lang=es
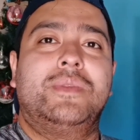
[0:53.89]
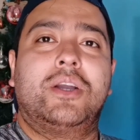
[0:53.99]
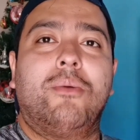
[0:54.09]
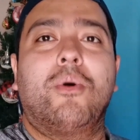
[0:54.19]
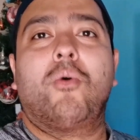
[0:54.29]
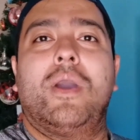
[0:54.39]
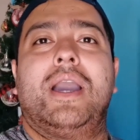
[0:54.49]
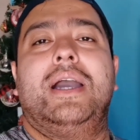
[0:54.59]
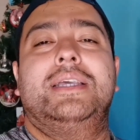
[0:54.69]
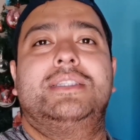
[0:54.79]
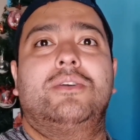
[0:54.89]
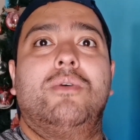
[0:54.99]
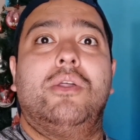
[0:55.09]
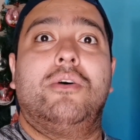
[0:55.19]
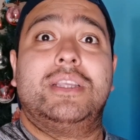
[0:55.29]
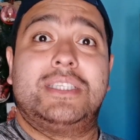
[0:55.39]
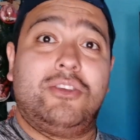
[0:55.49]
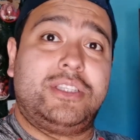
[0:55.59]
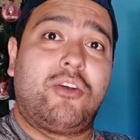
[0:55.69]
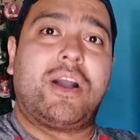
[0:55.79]
de cómo juega este jugador y se
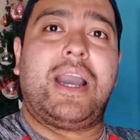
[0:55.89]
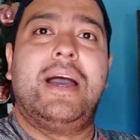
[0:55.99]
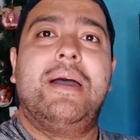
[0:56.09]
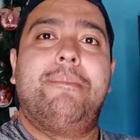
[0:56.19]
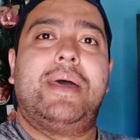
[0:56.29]
los dejo acá